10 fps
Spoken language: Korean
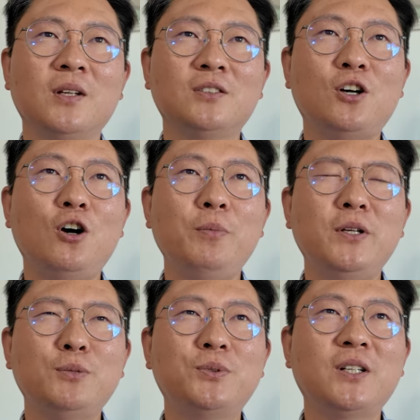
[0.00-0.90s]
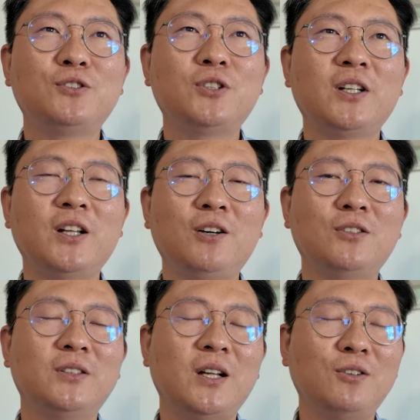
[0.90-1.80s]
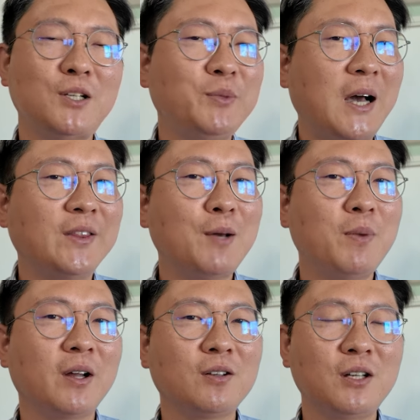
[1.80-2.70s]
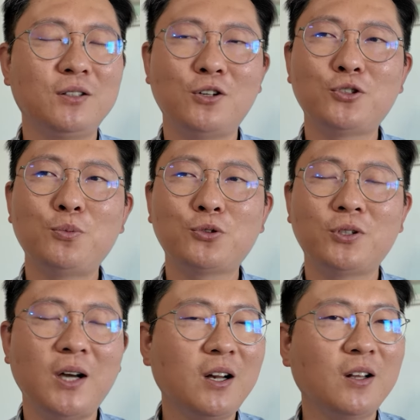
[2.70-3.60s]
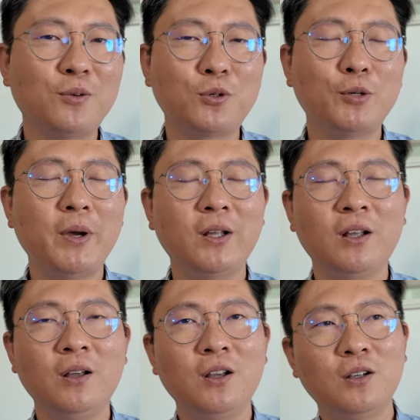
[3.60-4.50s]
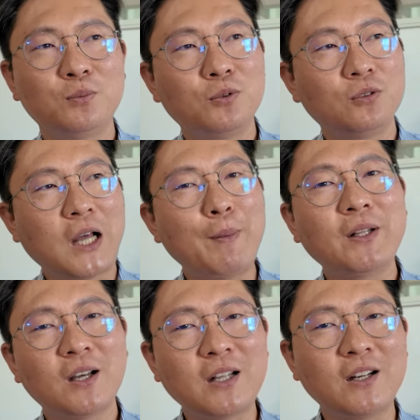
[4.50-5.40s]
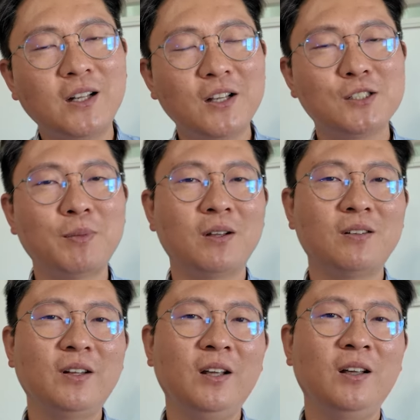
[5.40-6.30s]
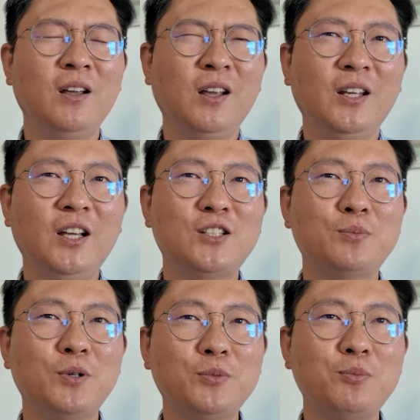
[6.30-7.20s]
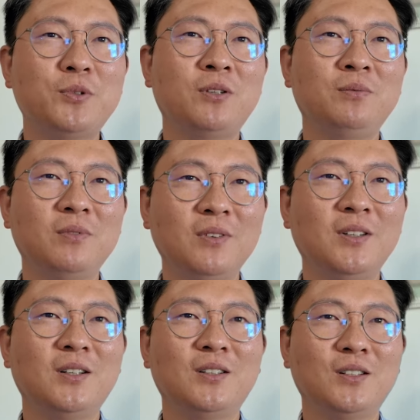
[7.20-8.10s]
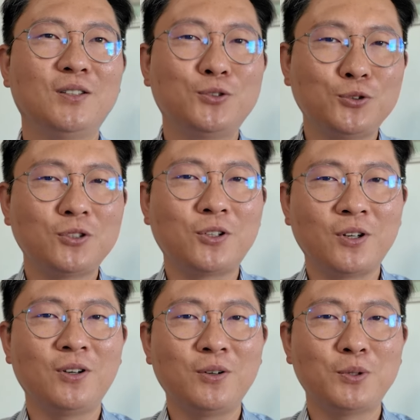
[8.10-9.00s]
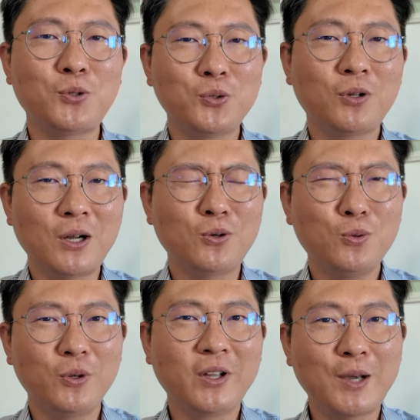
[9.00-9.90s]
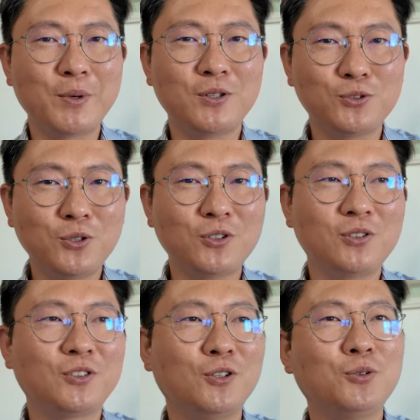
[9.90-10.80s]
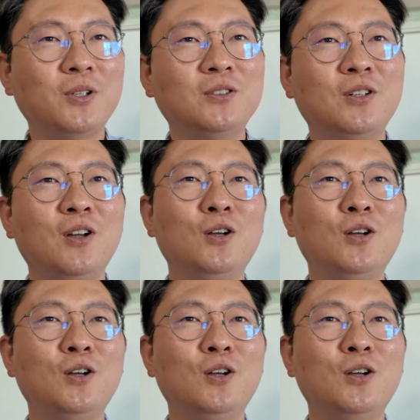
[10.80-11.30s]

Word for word: 처음에 이제 분산 투자해야 되는 건다는 건 사람들이 안단 말이에요. 한 열정 목적을 깔아놔요. 뭐 금액이 뭐 담아에 따라 다르긴 하겠지만, 근데 이게 점점 줄어들어요. 손절하고 뭐 이렇게 하면서 줄어들어서 결국에는